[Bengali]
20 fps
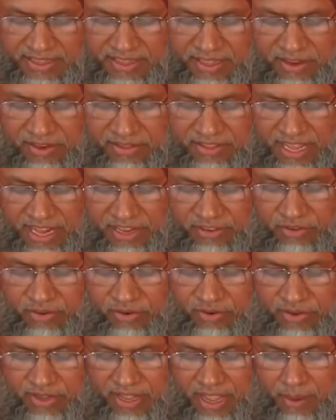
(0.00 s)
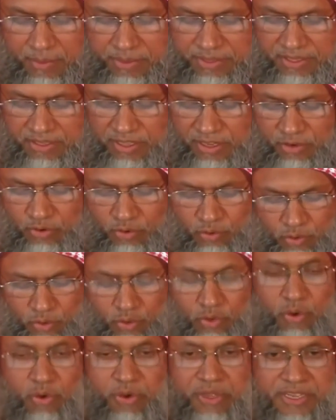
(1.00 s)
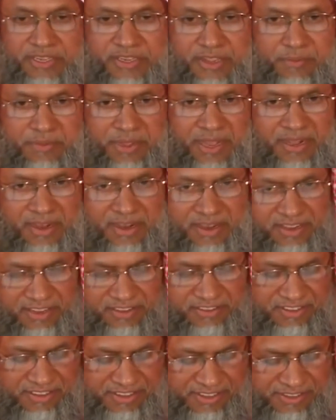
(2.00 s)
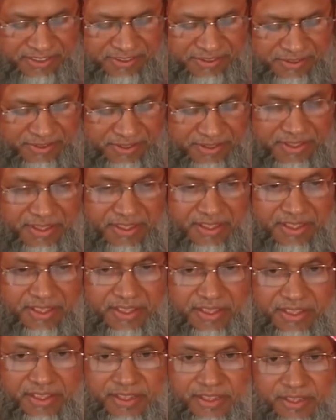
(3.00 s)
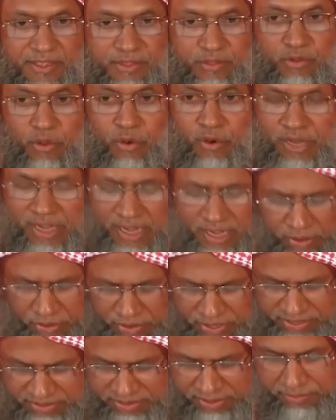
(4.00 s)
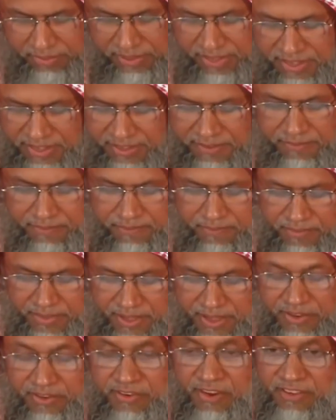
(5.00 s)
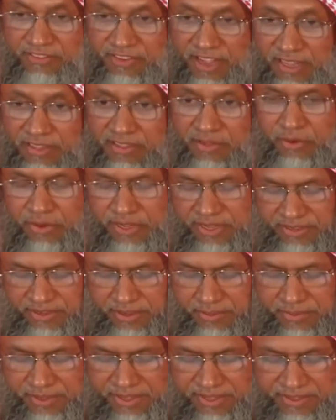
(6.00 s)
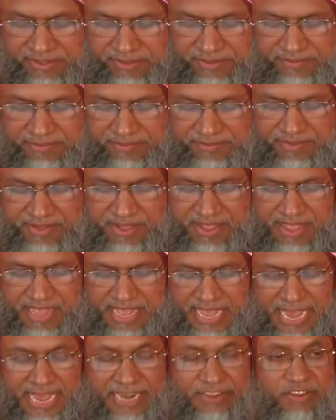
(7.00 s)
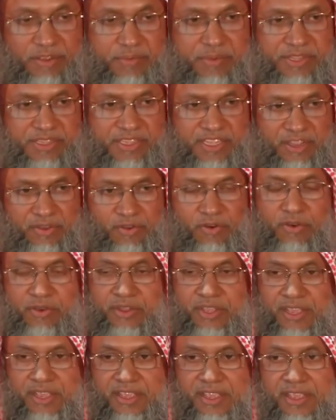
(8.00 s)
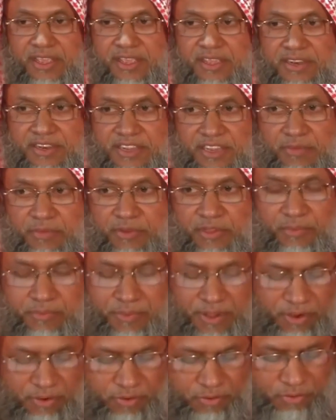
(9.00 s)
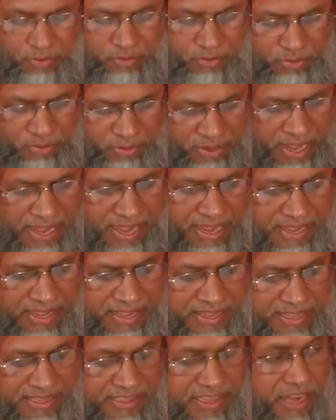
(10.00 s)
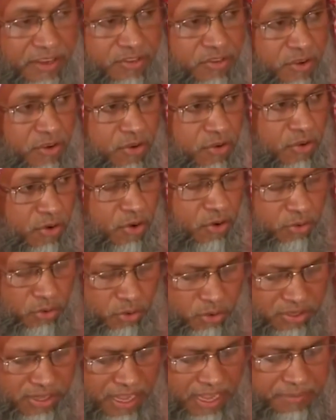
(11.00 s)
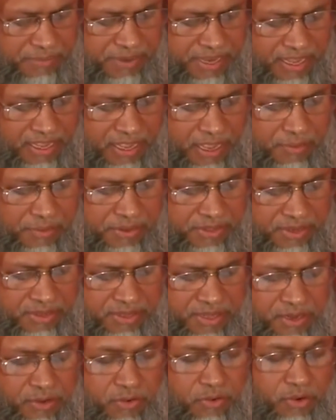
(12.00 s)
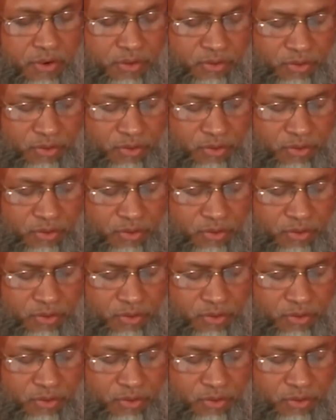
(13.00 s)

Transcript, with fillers: তাহলে তার জন্য কেয়ামতের দিন নূর হয়ে যাবে আল্লাহর কাছে দলিল হয়ে যাবে নাজাত হয়ে যাবে আর যে ব্যক্তি এগুলোকে ঠিকমতো পালন করলো না তার জন্য কোনো নূর থাকবে না কেয়ামতের দিন কোনো